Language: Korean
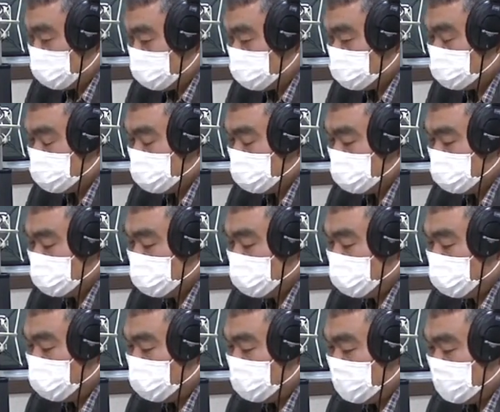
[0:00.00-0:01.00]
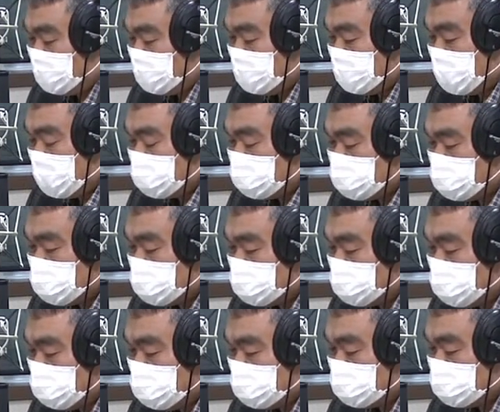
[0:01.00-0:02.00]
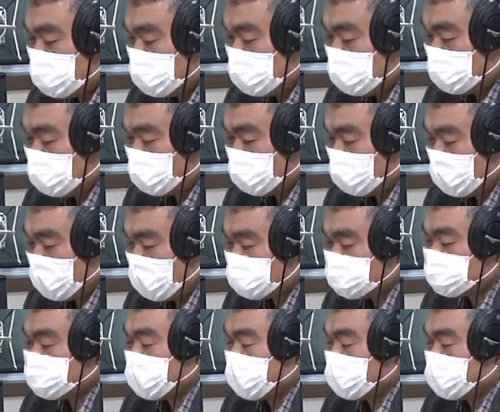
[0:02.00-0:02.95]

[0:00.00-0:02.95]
예, 추정인데 아시다시피 이제 아주